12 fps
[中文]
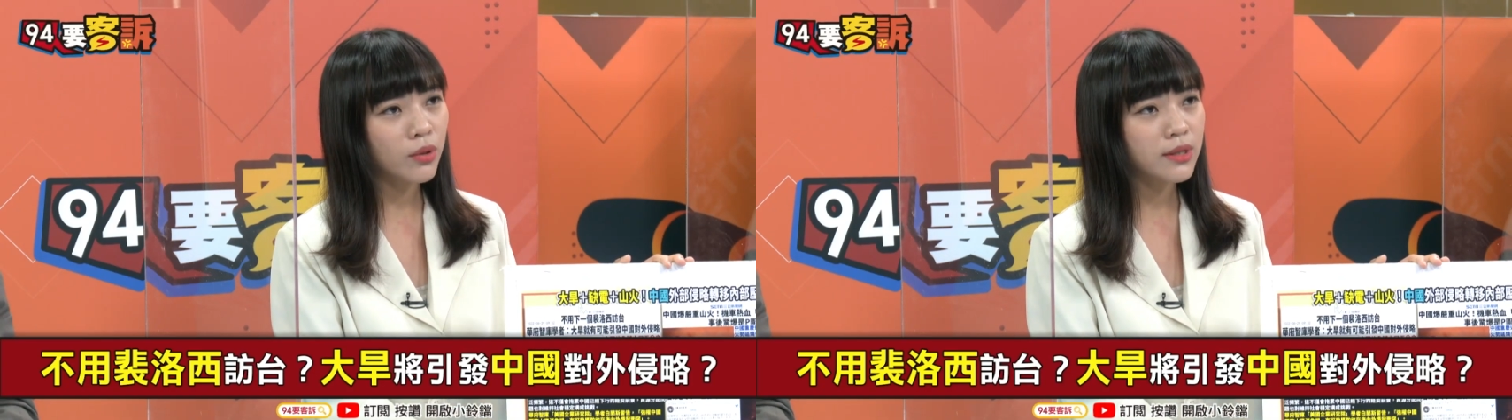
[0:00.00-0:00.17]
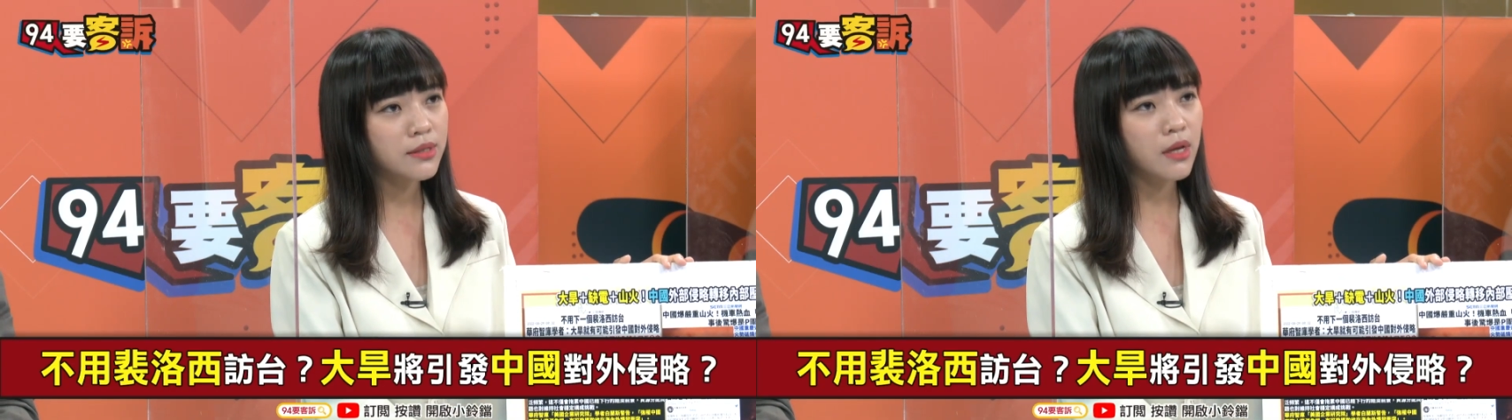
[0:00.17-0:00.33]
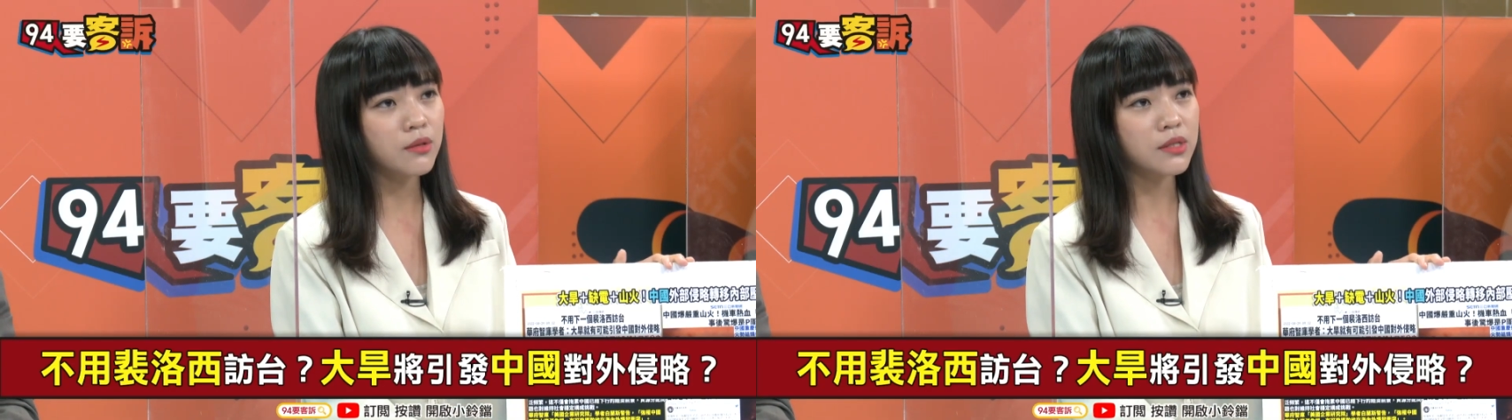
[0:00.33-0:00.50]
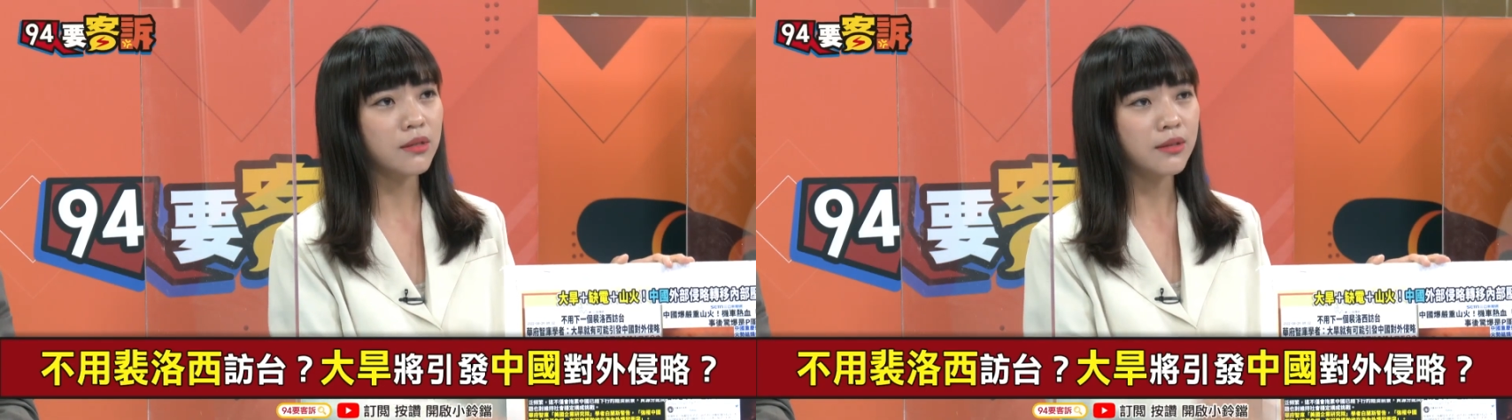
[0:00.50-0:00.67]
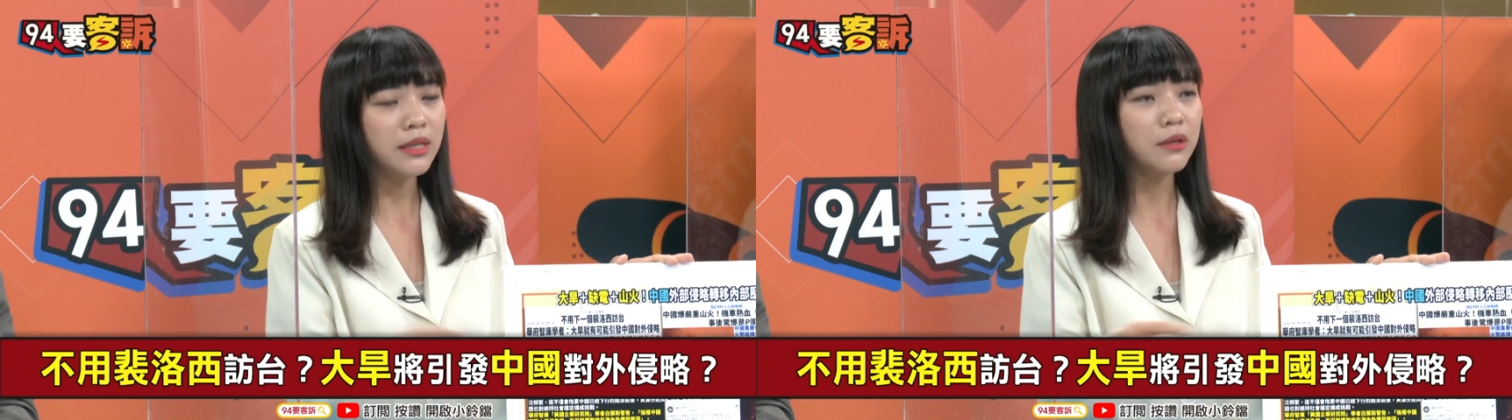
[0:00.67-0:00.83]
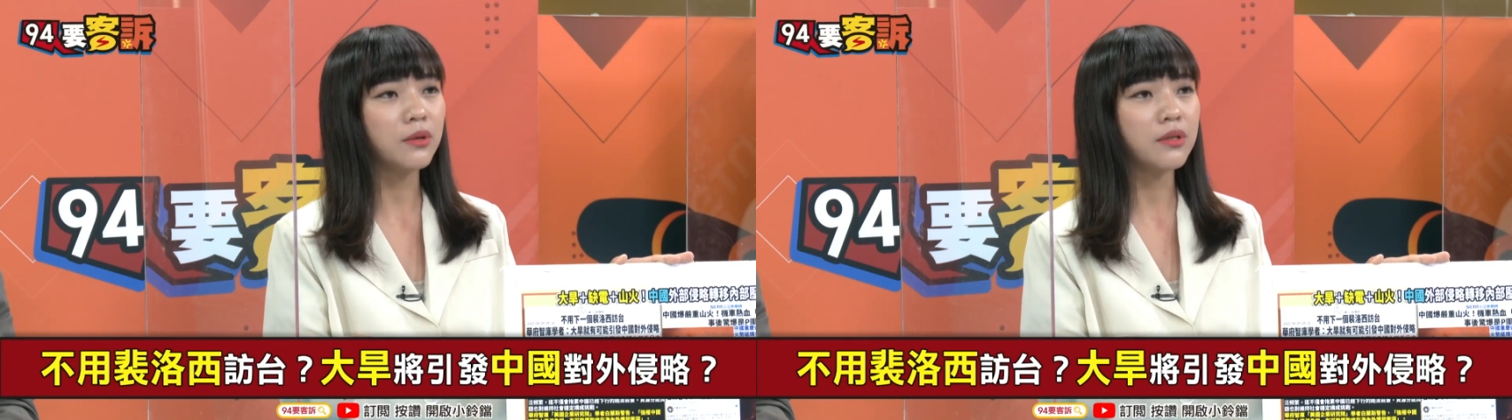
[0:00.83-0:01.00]
会造成
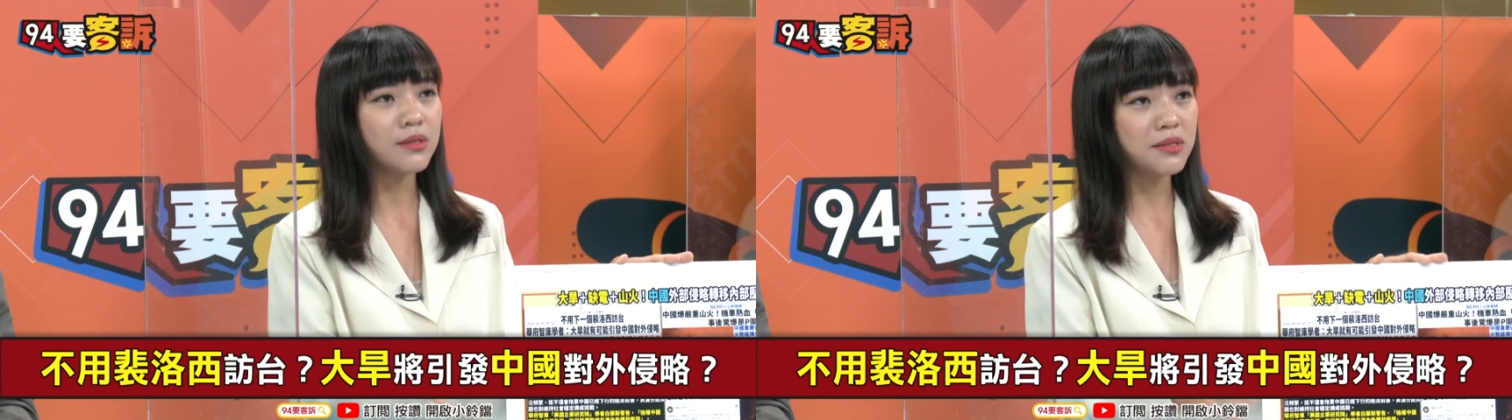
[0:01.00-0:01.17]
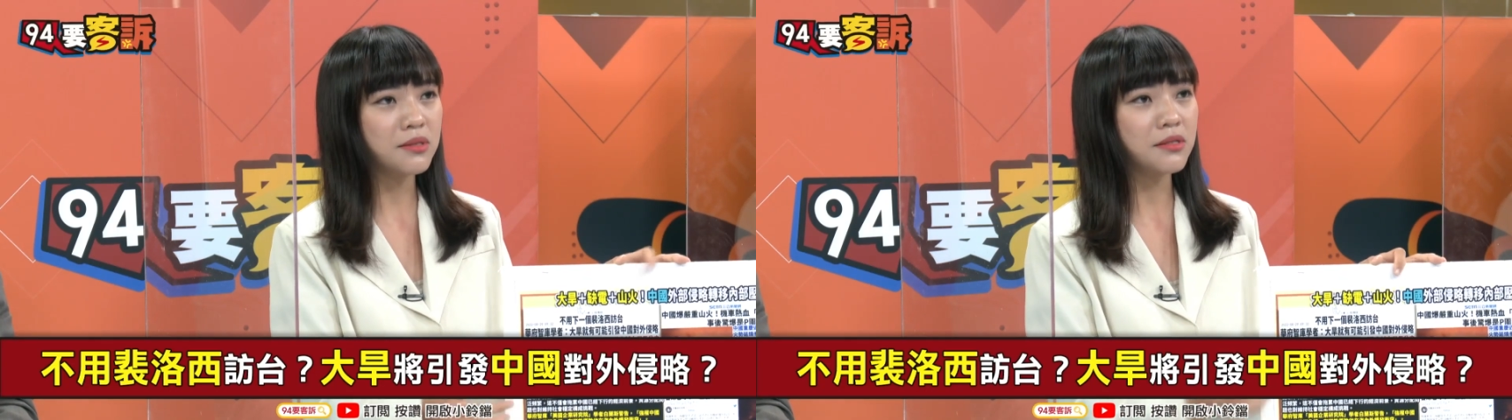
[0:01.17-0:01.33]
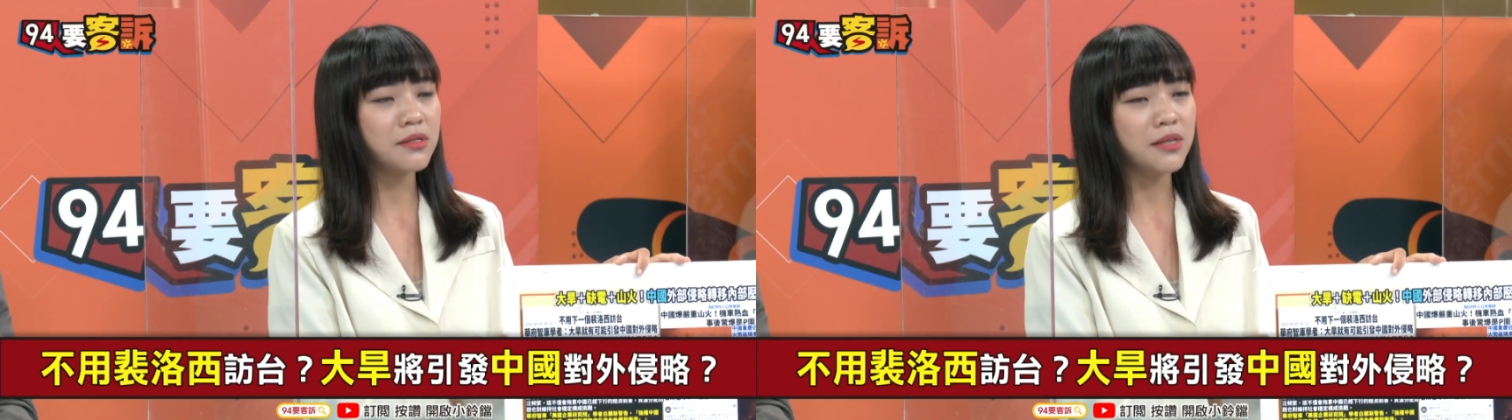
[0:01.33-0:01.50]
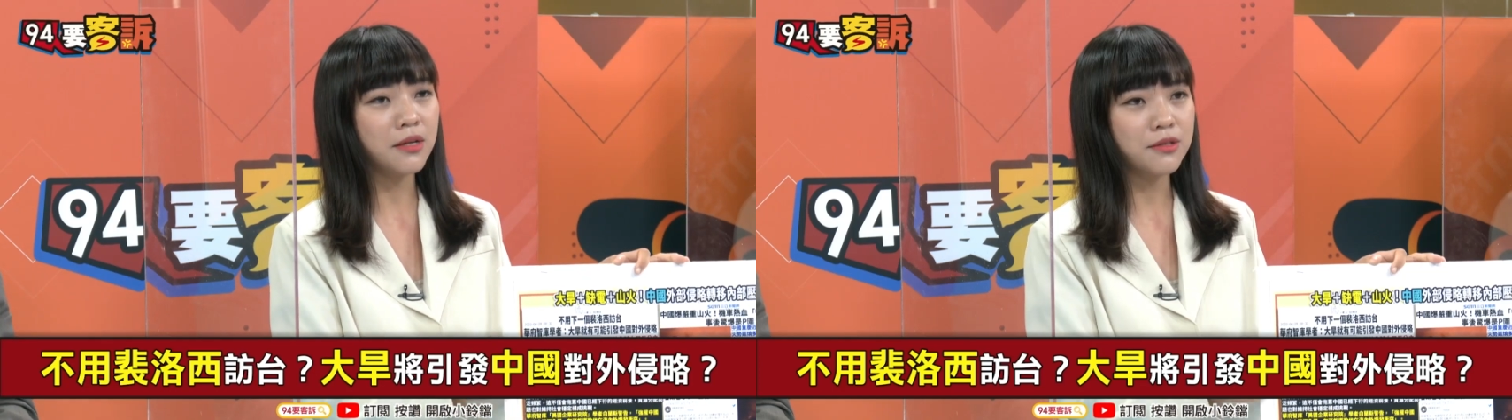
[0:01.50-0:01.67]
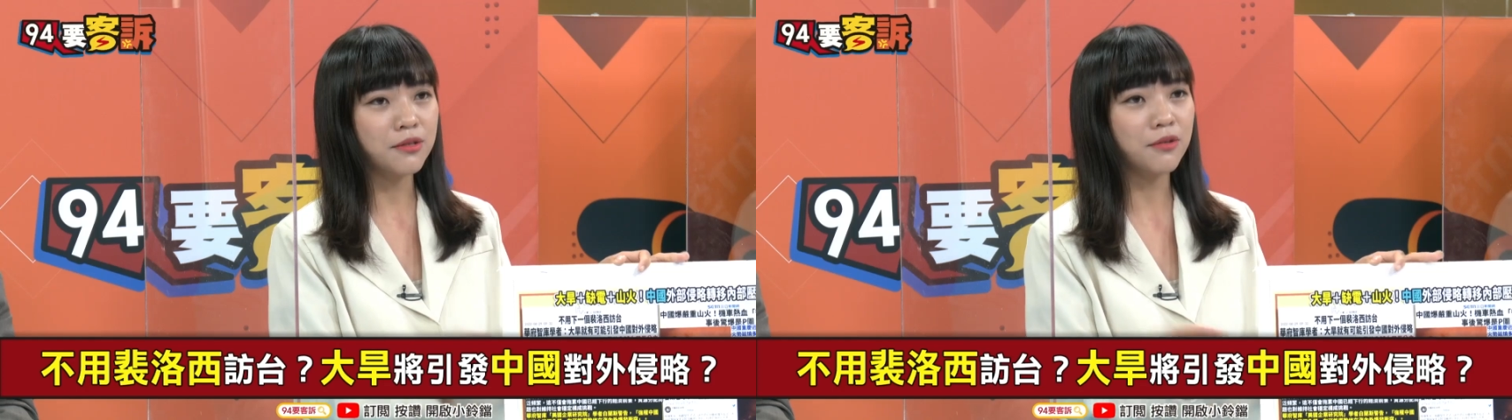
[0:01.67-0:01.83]
地缘政治上